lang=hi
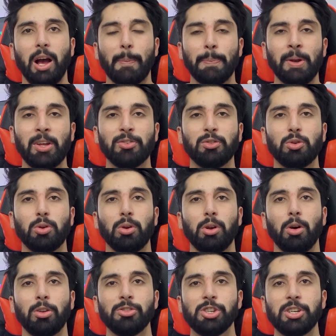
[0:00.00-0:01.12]
अपना स्टोर
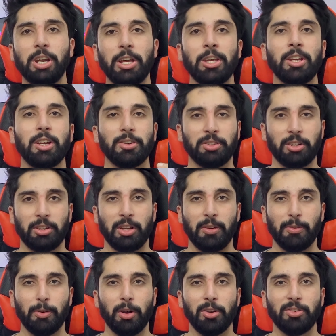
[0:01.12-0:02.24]
लॉन्च नहीं कर सकता
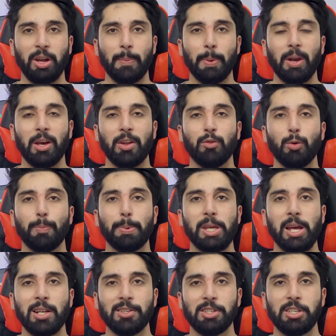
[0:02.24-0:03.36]
फॉर एग्जाम्पल अगर वो पी
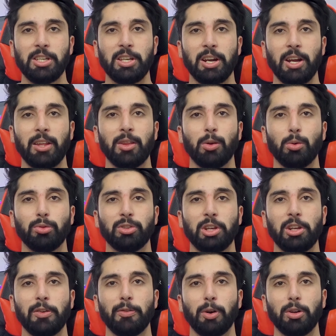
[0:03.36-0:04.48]
सीख रहा है तो उसके
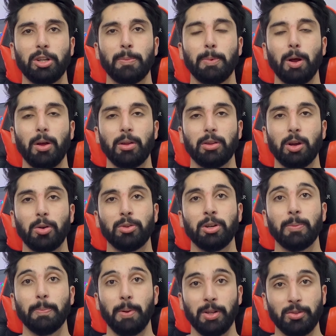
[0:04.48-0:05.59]
लिए फोर्टी
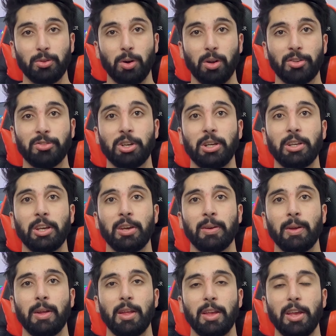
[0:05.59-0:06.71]
थाउजेंड प्लस डॉलर चाहिए
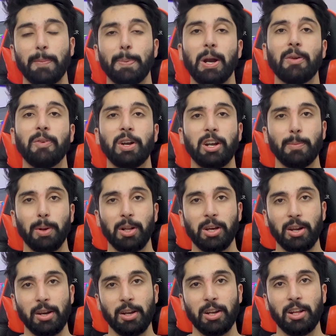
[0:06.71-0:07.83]
एक प्राइवेट लेबल
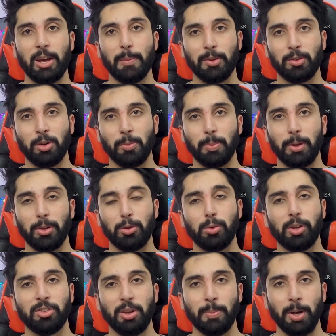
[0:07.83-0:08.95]
करने के लिए अमेजोन पे
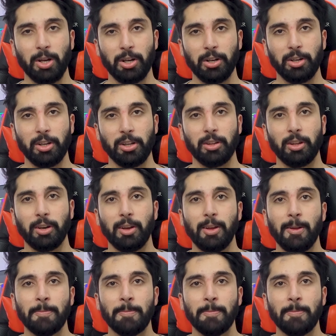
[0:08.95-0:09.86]
यूएसए मार्केट के अंदर